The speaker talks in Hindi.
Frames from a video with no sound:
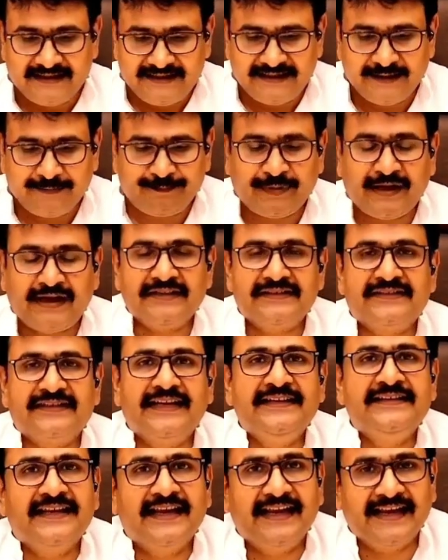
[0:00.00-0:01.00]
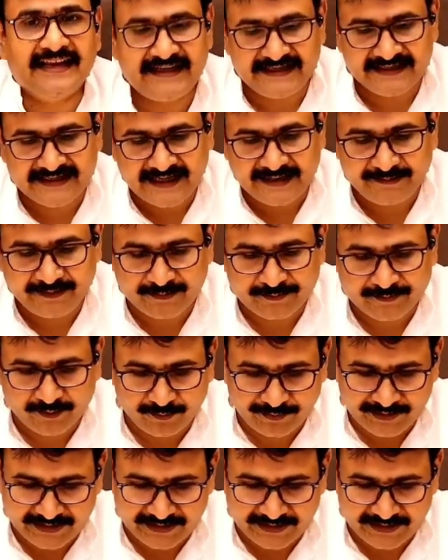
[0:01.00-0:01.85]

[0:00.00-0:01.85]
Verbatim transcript: ये पांच साइज एनी टाइम आपको